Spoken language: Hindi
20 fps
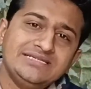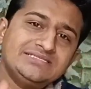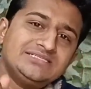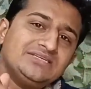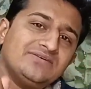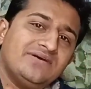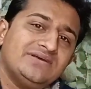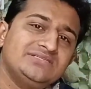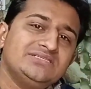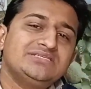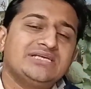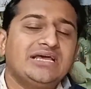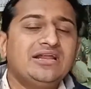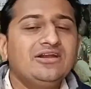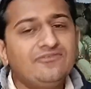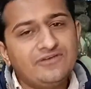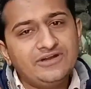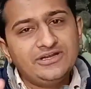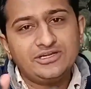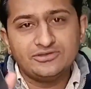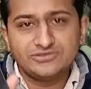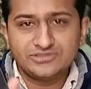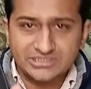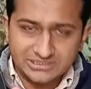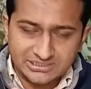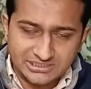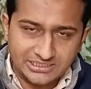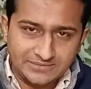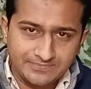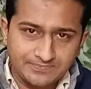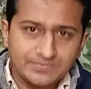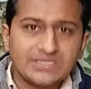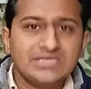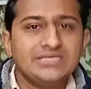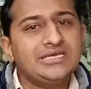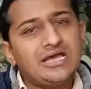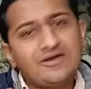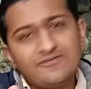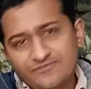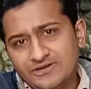सीरीज डिवाइसेज है ना फन टचस की
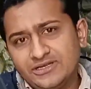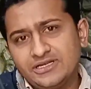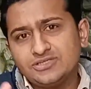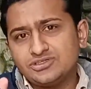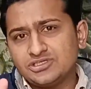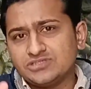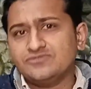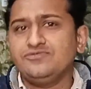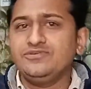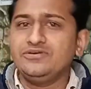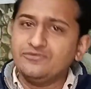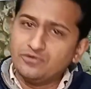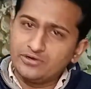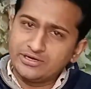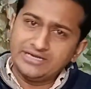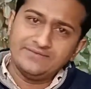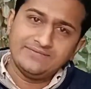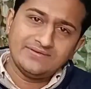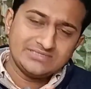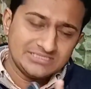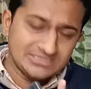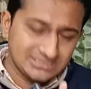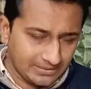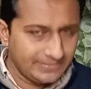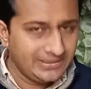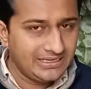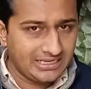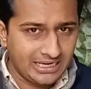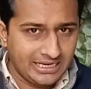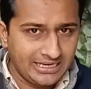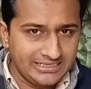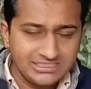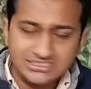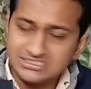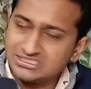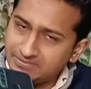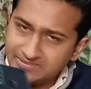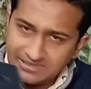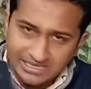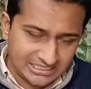या फन टचेस वीवो के डिवाइसेज सभी लगा लीजिए
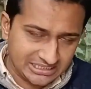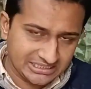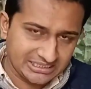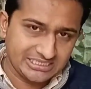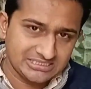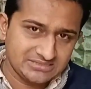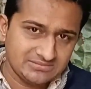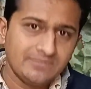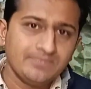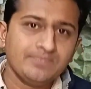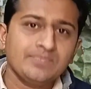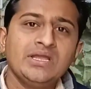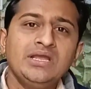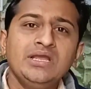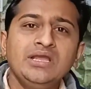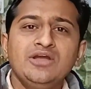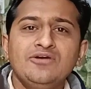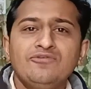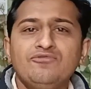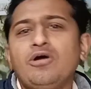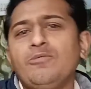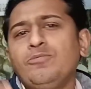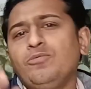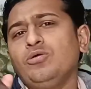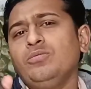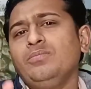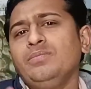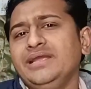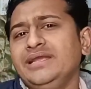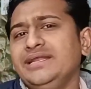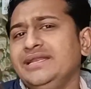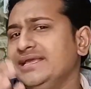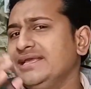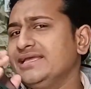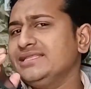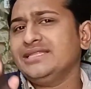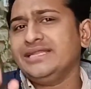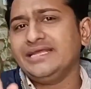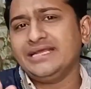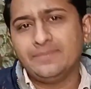सभी आ जाते हैं इसमें वो आपको महीने
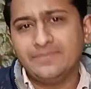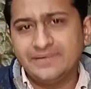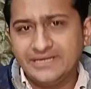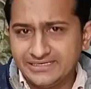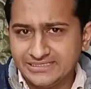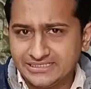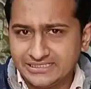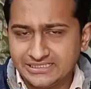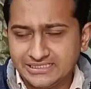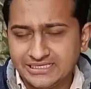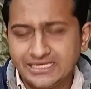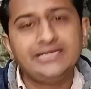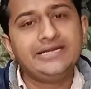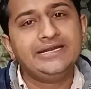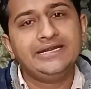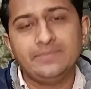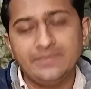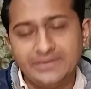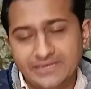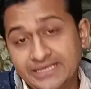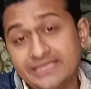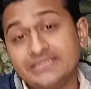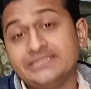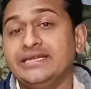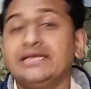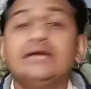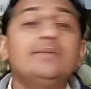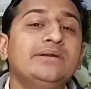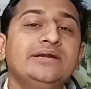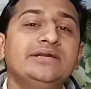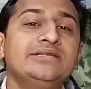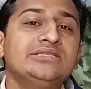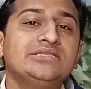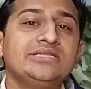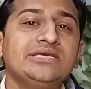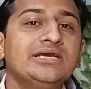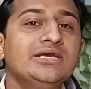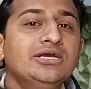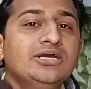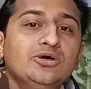के अंदर एक अपडेट देती है डेढ़ महीने के अंदर एक अपडेट
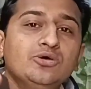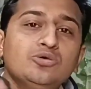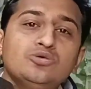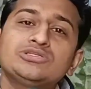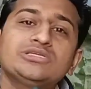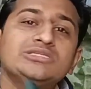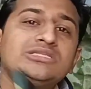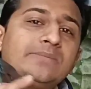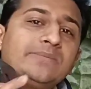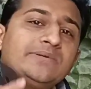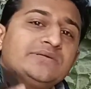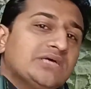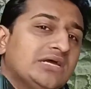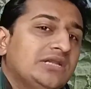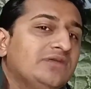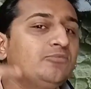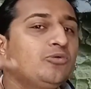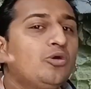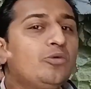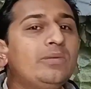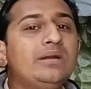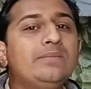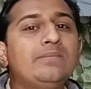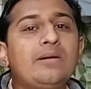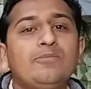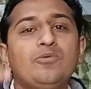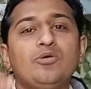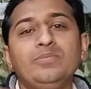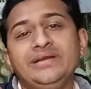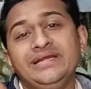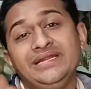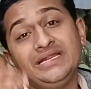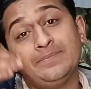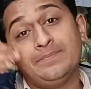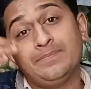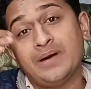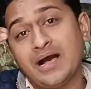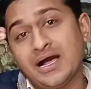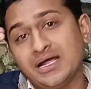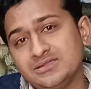देती है उसके अंदर आपकी सारी प्रॉब्लम आपको महीने
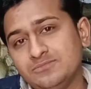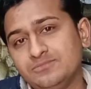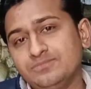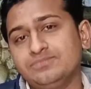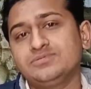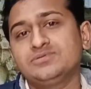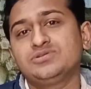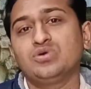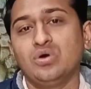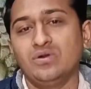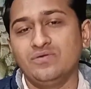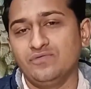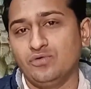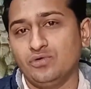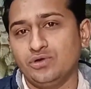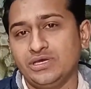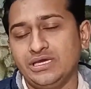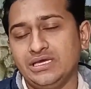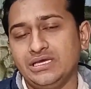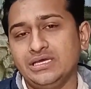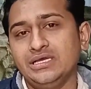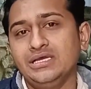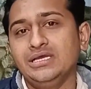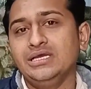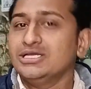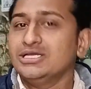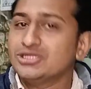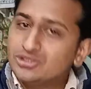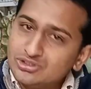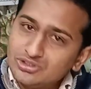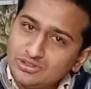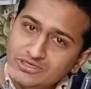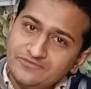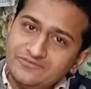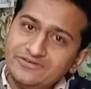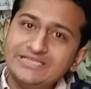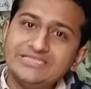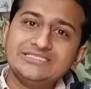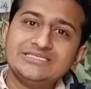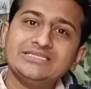बाद सॉल्व होंगी तो जो
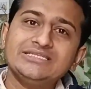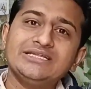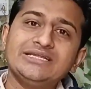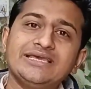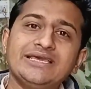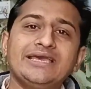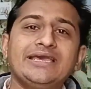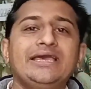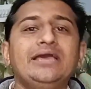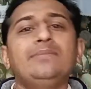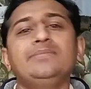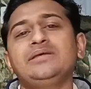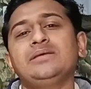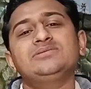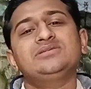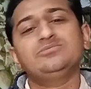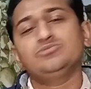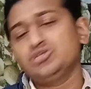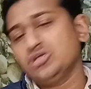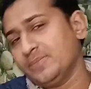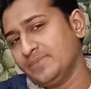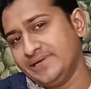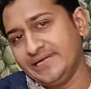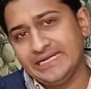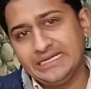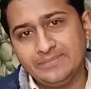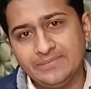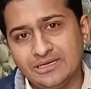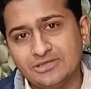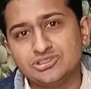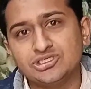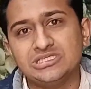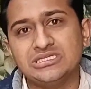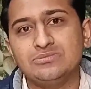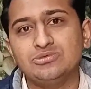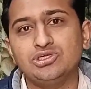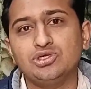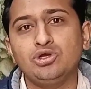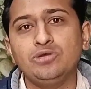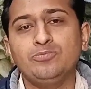इन्फिनिक्स के अंदर क्या है अभी आपसे मुझे अपडेट मिला उसके
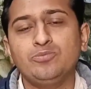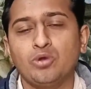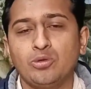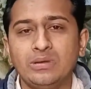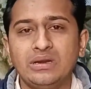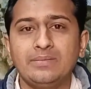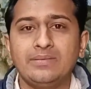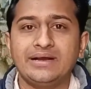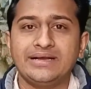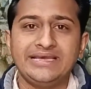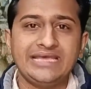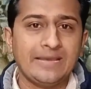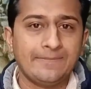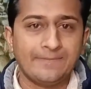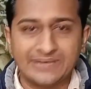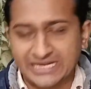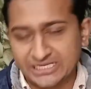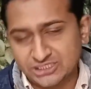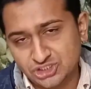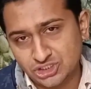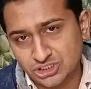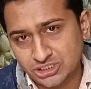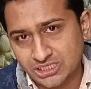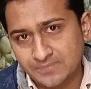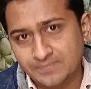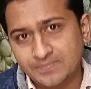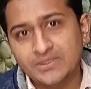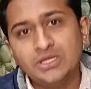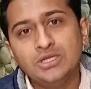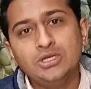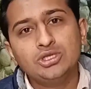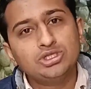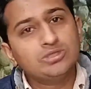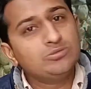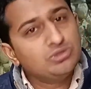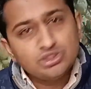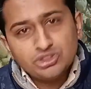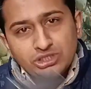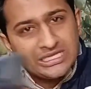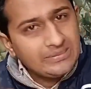अंदर मुझे कोई प्रॉब्लम आ गई ऐप क्रैशिंग की
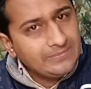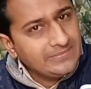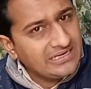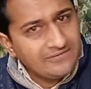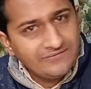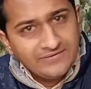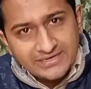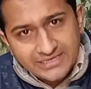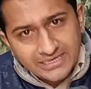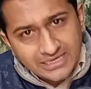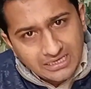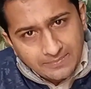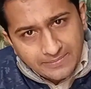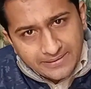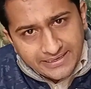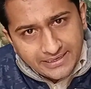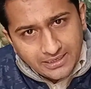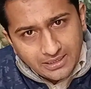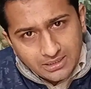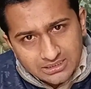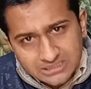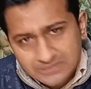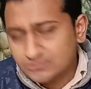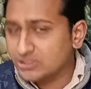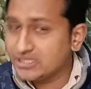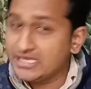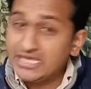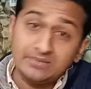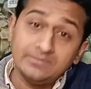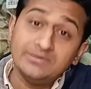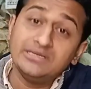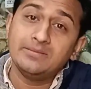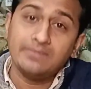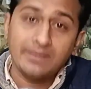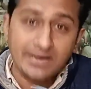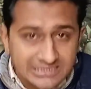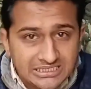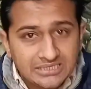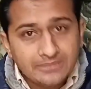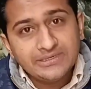तो मुझे तो एक महीना वेट करना पड़ेगा तब तक तो एक महीने
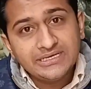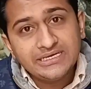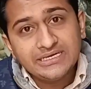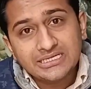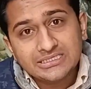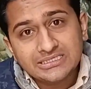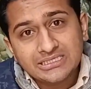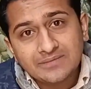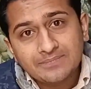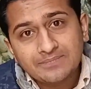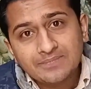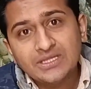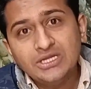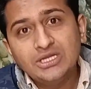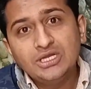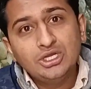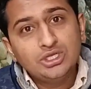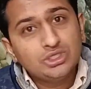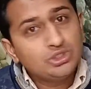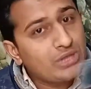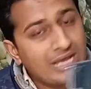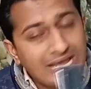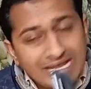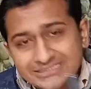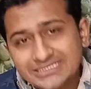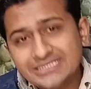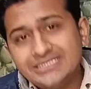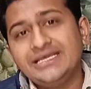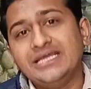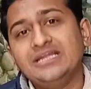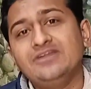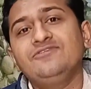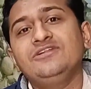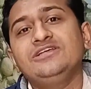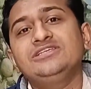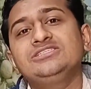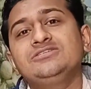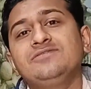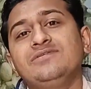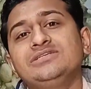बाद ही अपडेट आता है तो ऐसा नहीं है
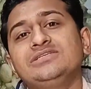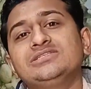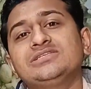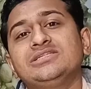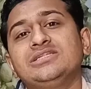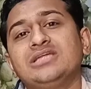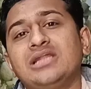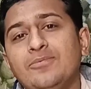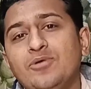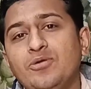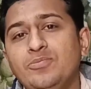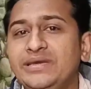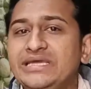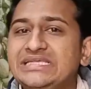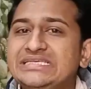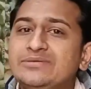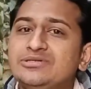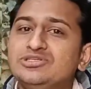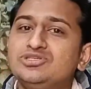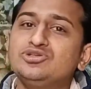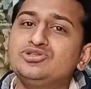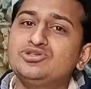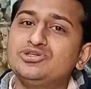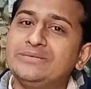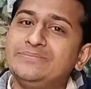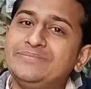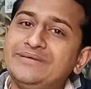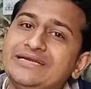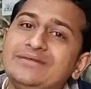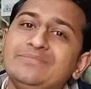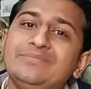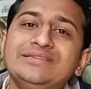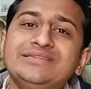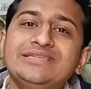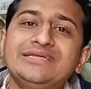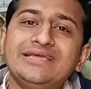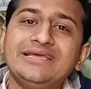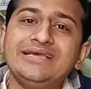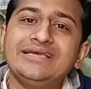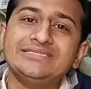इन्फिनिक्स डिवाइसेस के अंदर आपको बीच में छोटे छोटे अपडेट
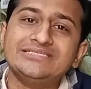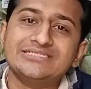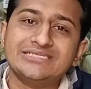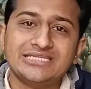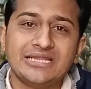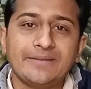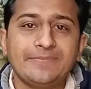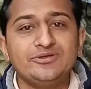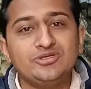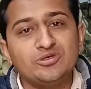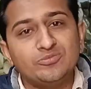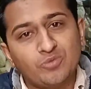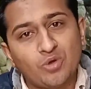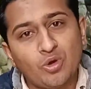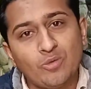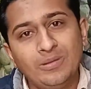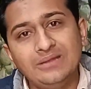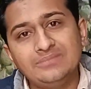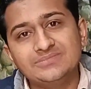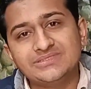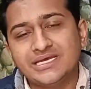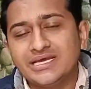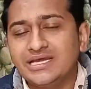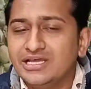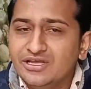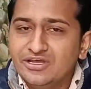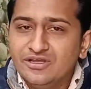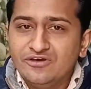मिलते रहेंगे जिसके अंदर आपकी जो प्रॉब्लम्स है